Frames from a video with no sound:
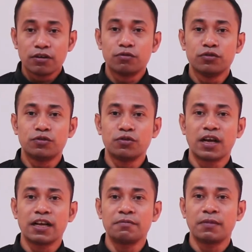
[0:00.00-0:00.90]

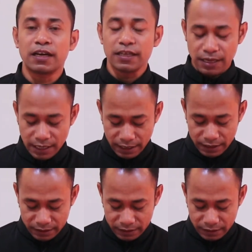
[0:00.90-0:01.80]
Kunjungan
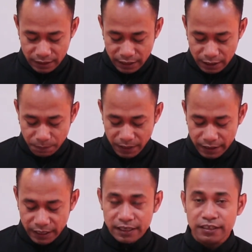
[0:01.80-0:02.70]
Maria
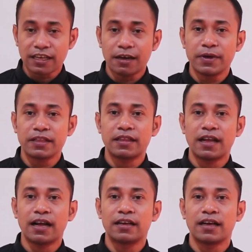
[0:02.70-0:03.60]
kepada Elizabeth
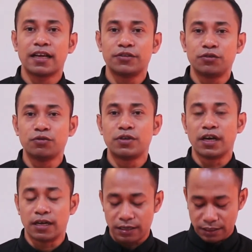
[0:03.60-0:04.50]
adalah
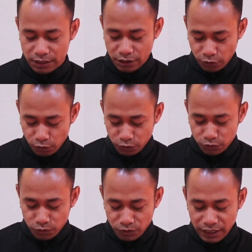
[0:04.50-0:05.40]
juga
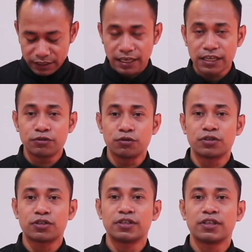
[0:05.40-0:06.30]
kunjungan
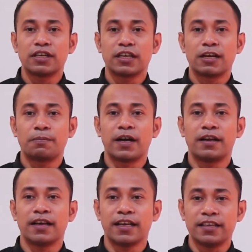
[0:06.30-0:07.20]
Yesus
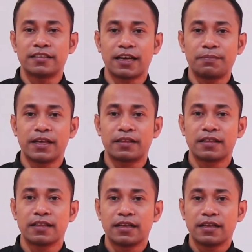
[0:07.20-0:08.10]
kepada Elizabeth
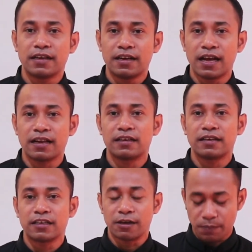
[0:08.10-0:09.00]
dan
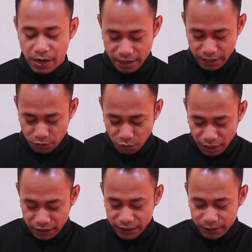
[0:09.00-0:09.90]
kepada
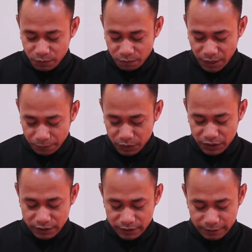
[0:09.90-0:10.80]
Yohanes
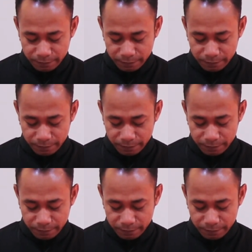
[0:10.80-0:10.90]
Pembaptis.